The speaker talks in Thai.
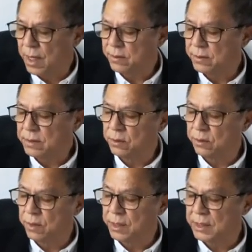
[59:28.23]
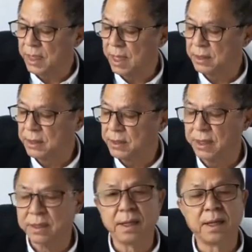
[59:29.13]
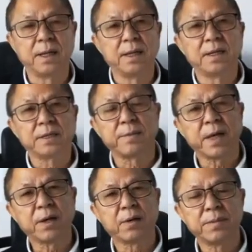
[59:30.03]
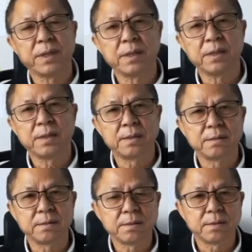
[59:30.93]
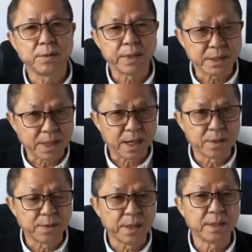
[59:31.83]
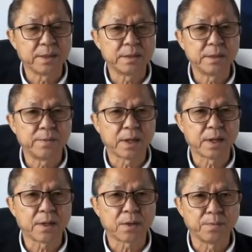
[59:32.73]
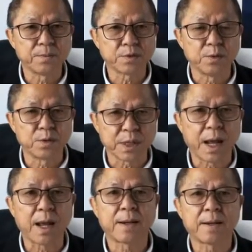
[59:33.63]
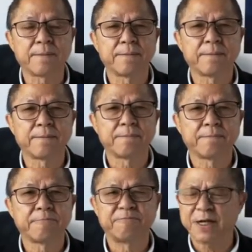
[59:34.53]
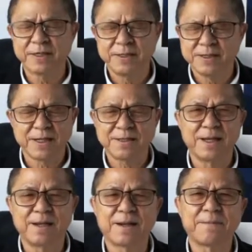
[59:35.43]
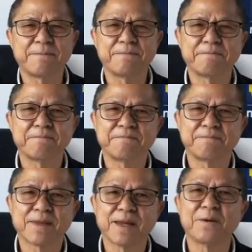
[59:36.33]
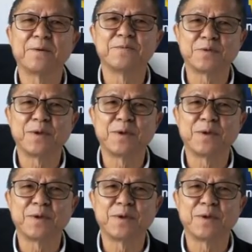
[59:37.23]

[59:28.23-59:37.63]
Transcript: เวลาหมดแล้วครับไปกันดีกว่าเนาะเวลาหมดจริงๆเหลือประมาณสักไม่กี่วินาทีแล้วผมอาจจะเกินเลยเวลาบ้างขออภัยสถานีต่างๆด้วยนะครับขอบ